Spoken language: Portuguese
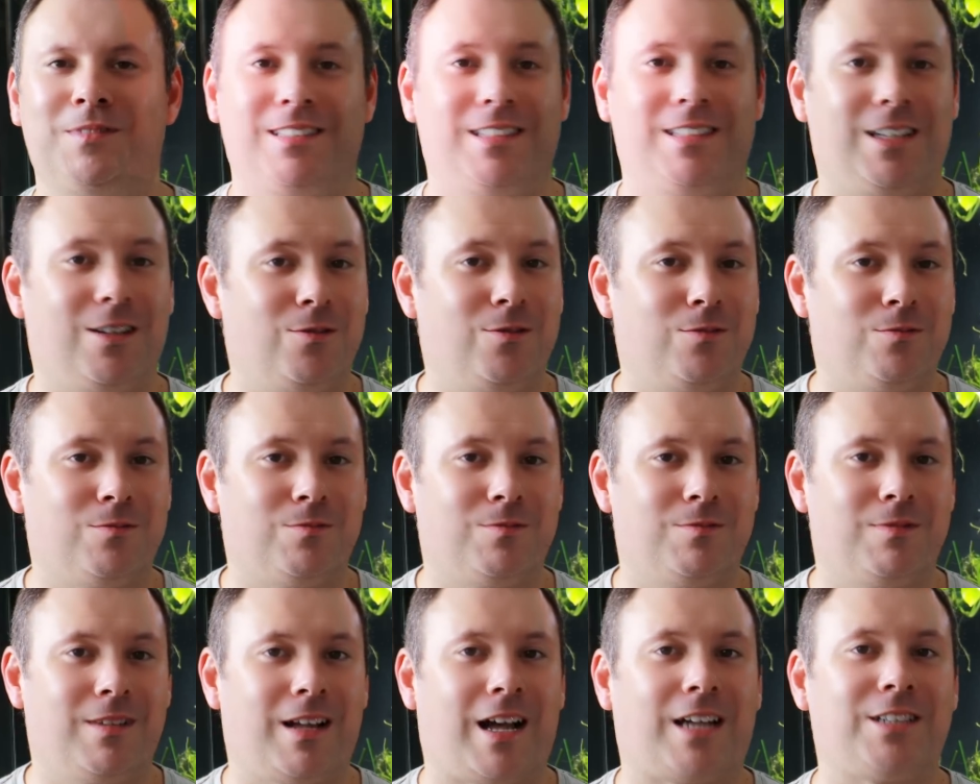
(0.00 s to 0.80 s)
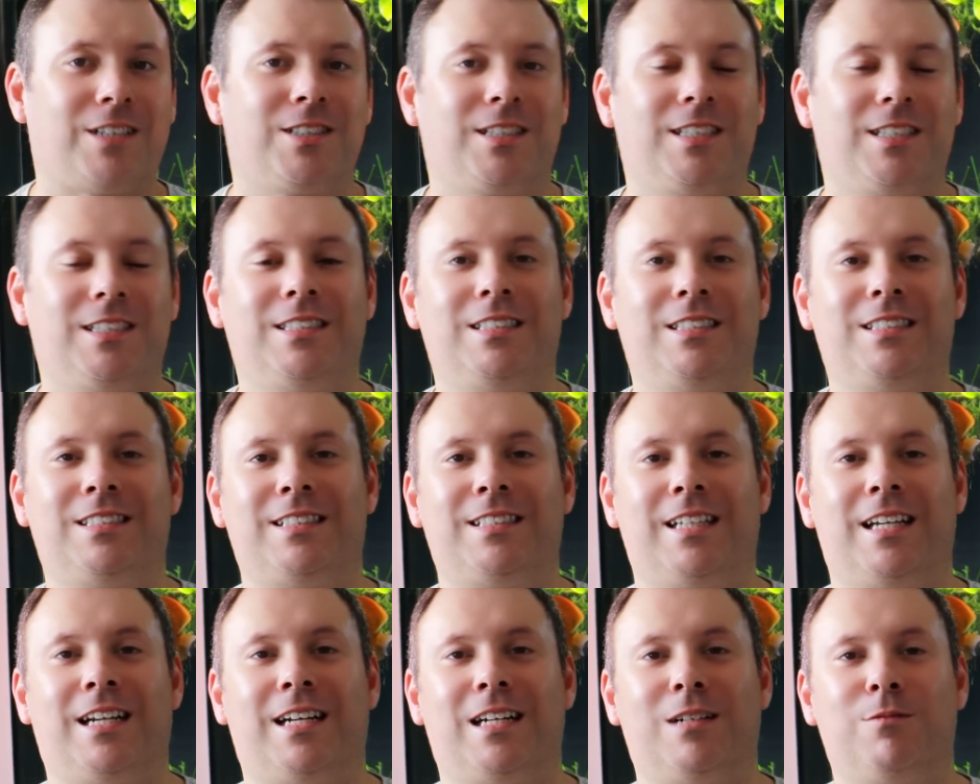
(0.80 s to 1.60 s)
Então, acho que
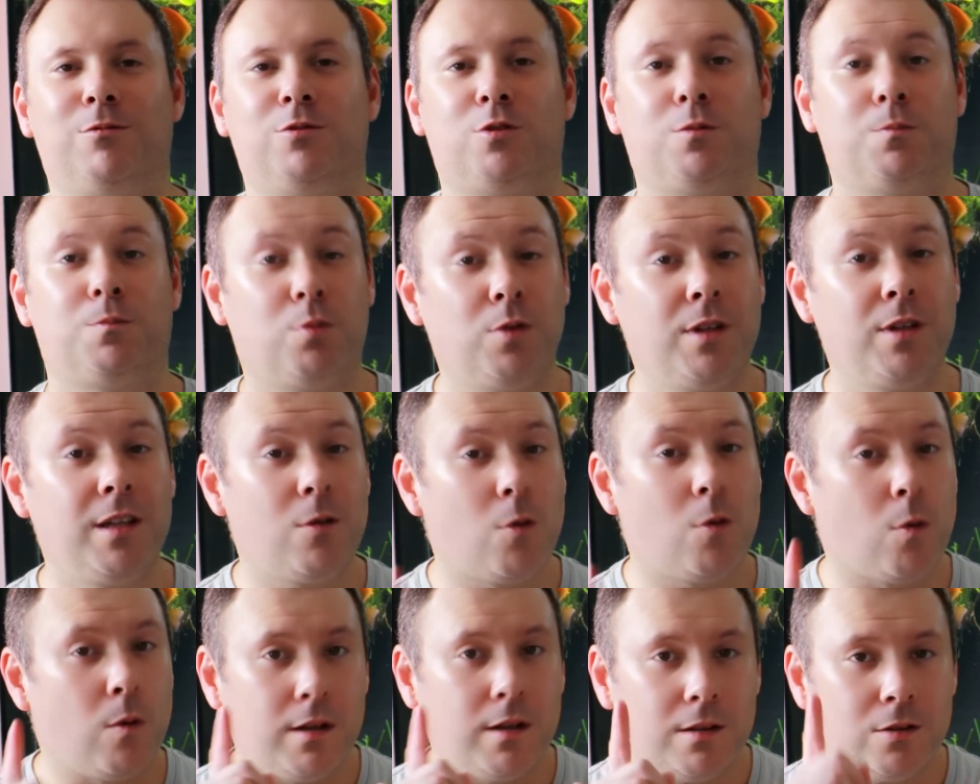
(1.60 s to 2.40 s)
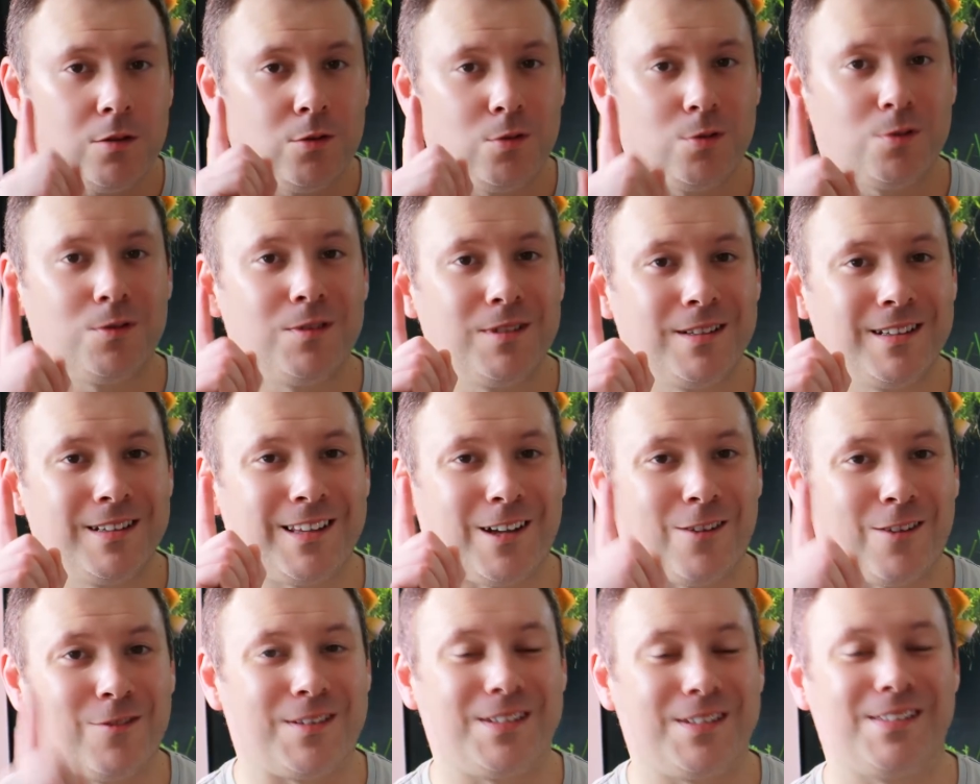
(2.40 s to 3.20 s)
encerramos por enquanto
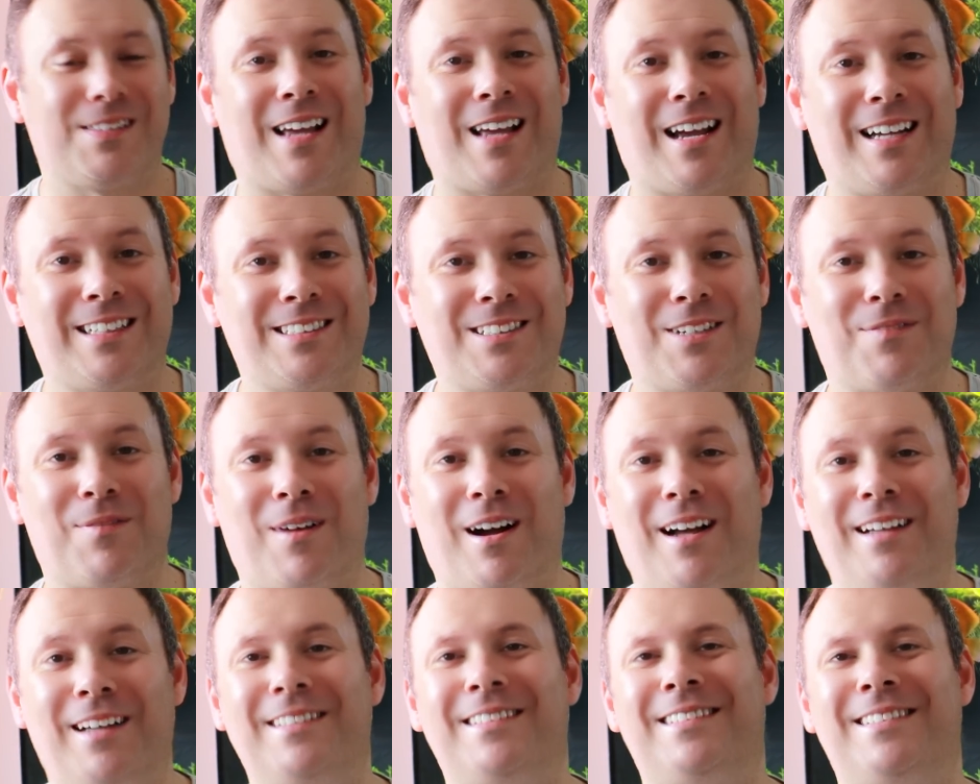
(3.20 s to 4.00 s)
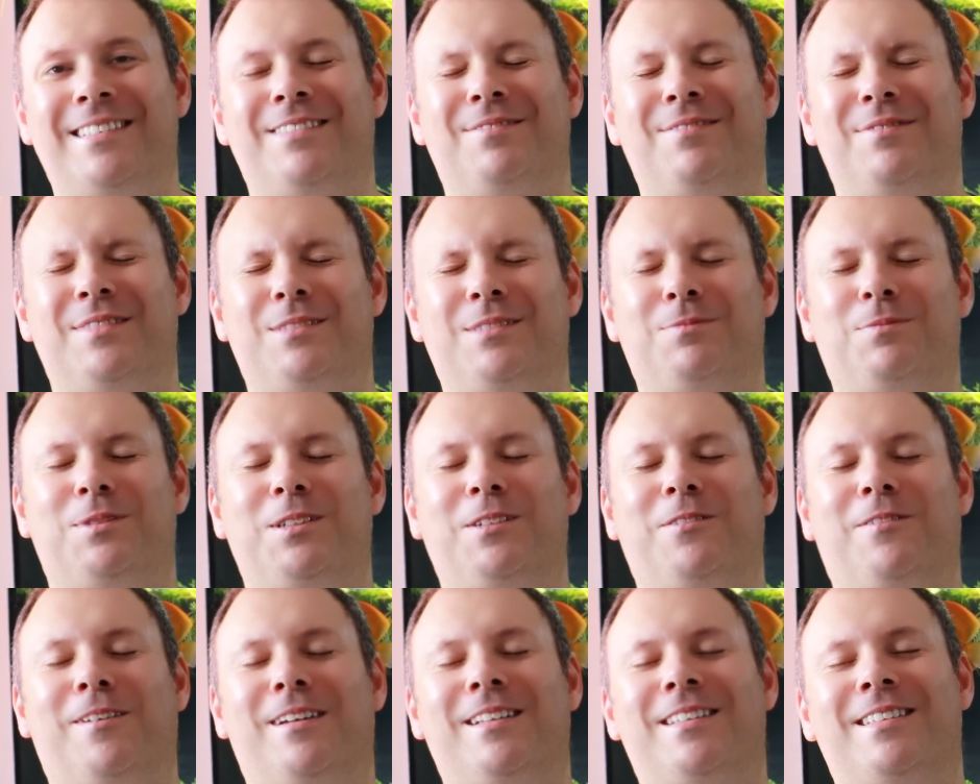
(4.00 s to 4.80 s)
talvez haja mais, mas por
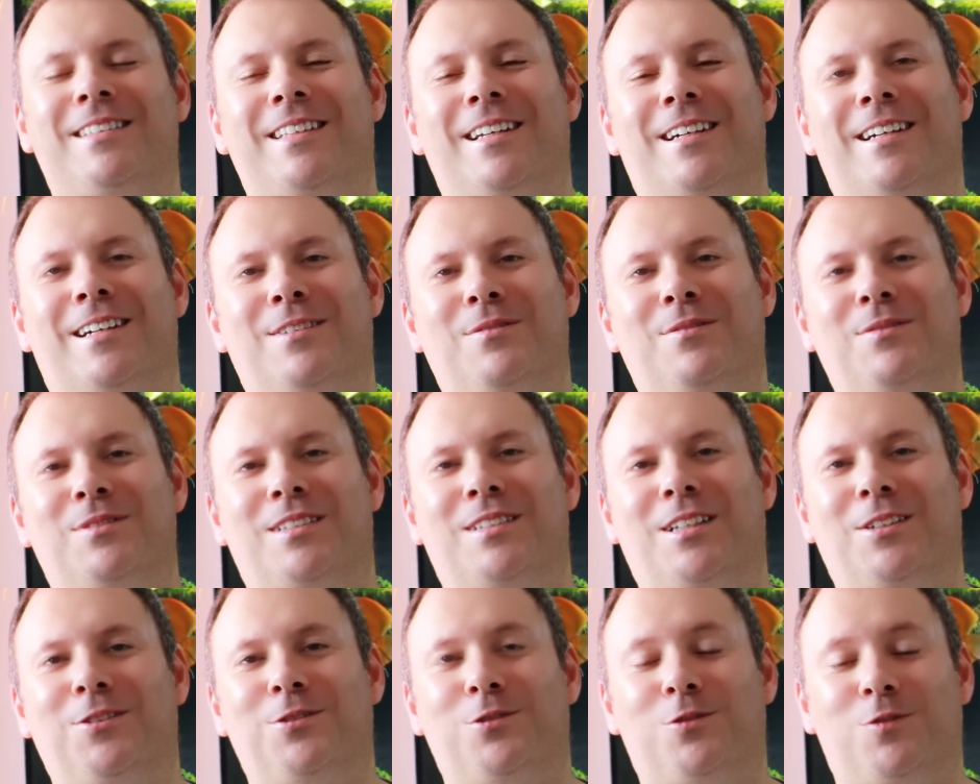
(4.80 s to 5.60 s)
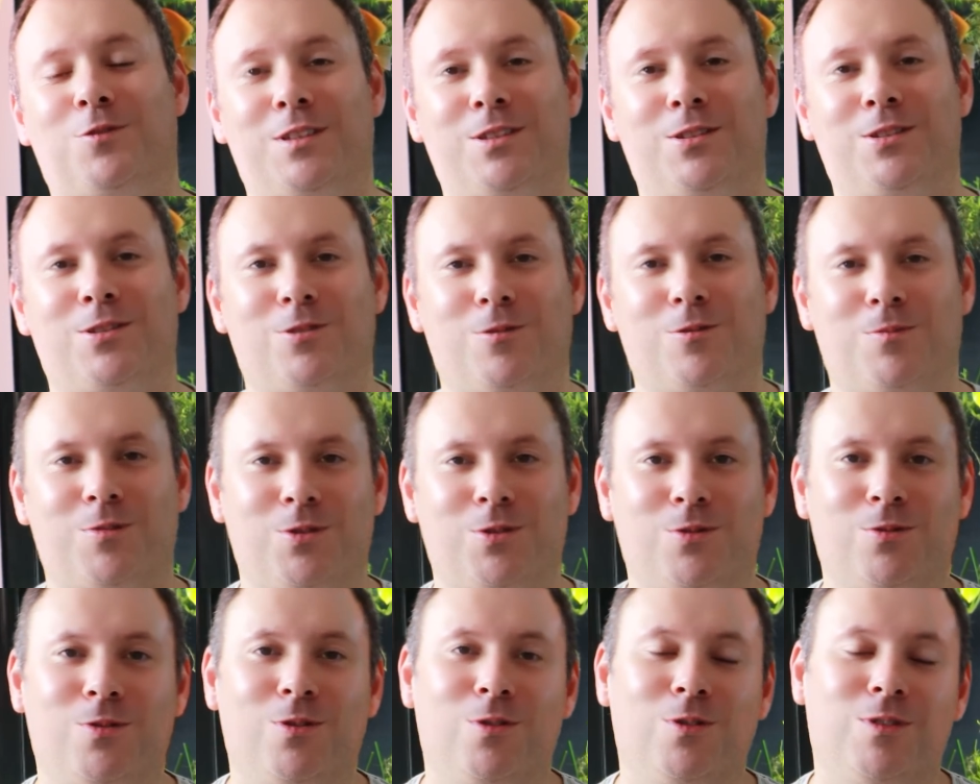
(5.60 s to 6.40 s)
enquanto encerramos aí os vídeos sobre
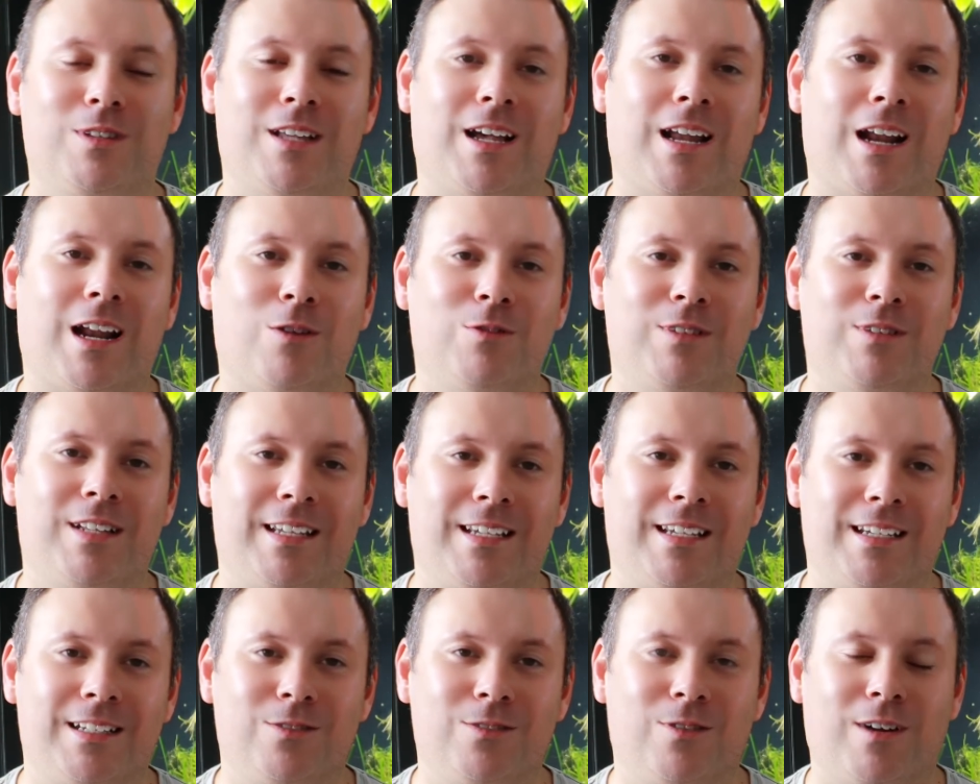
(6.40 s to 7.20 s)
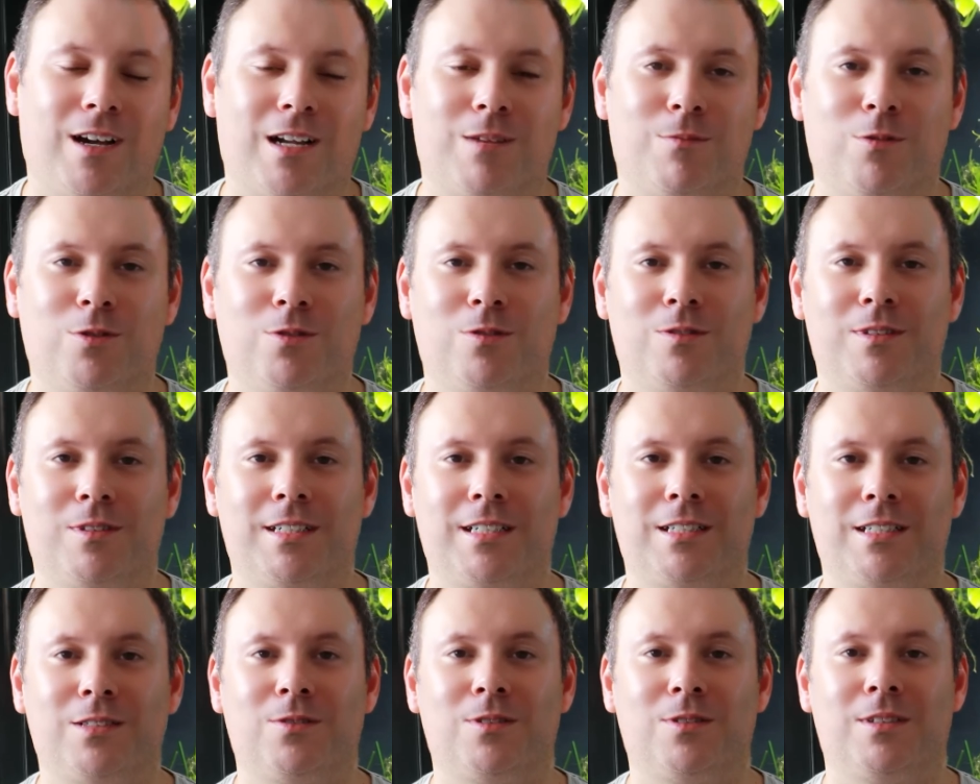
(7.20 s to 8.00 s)
glutaraldeído, carbono
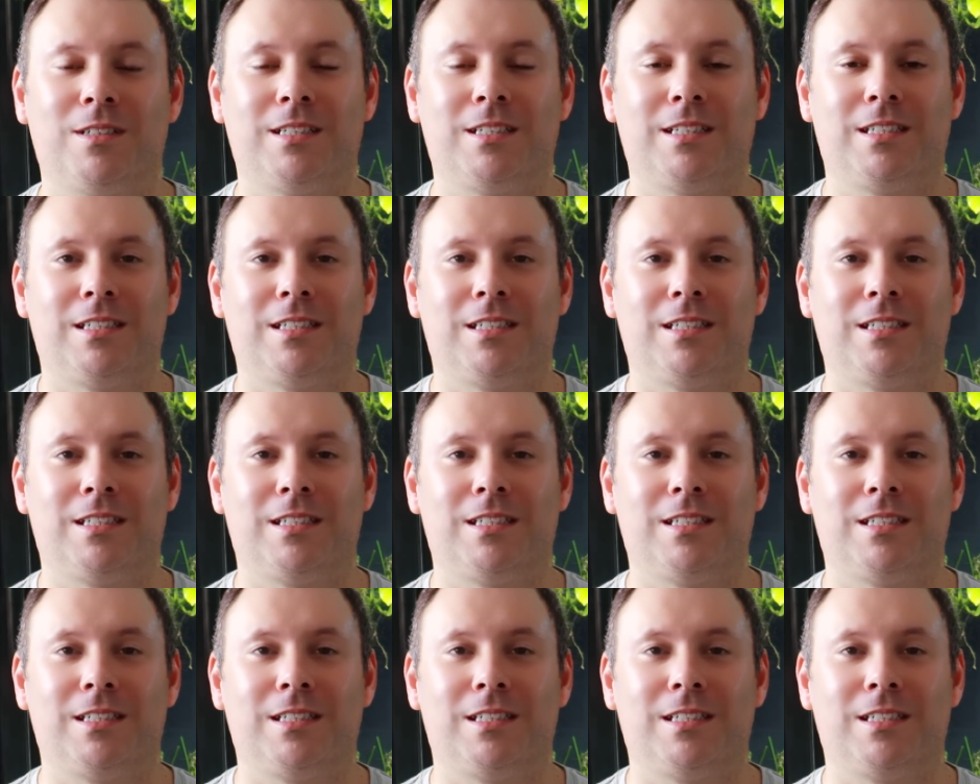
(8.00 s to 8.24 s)
líquido.